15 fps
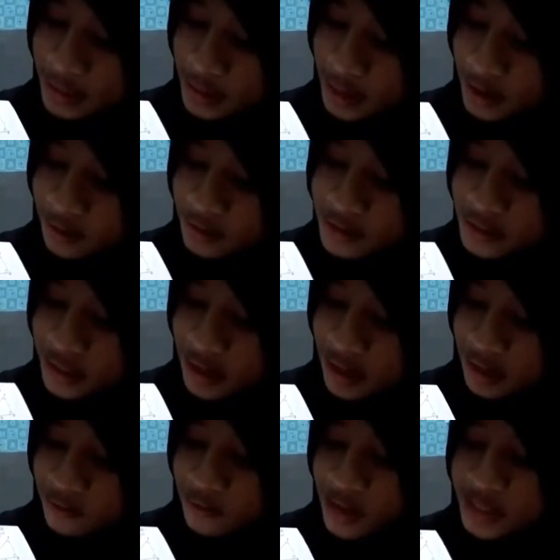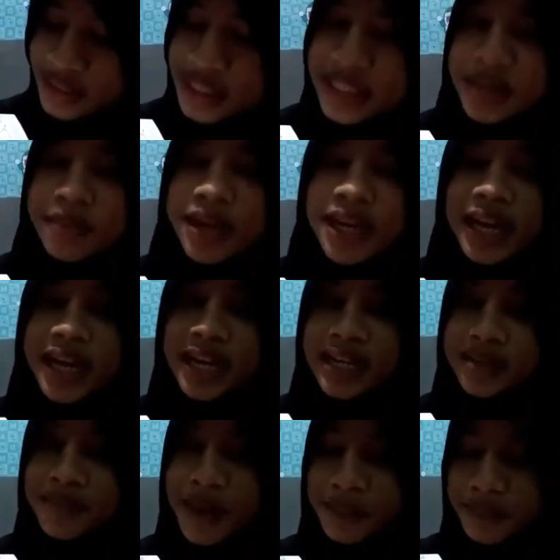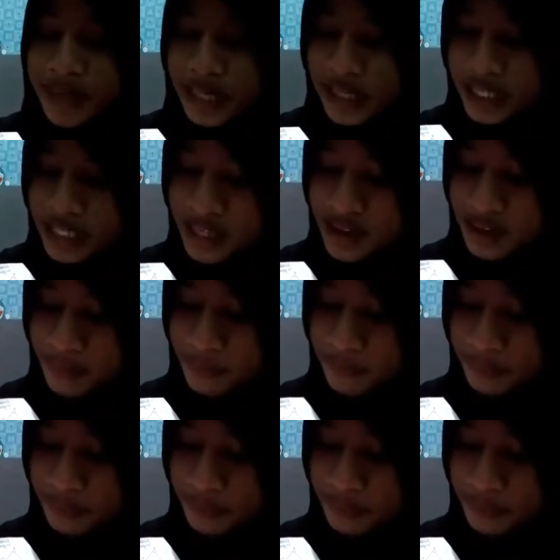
nilai kosek alfanya sama dengan 5 per 3.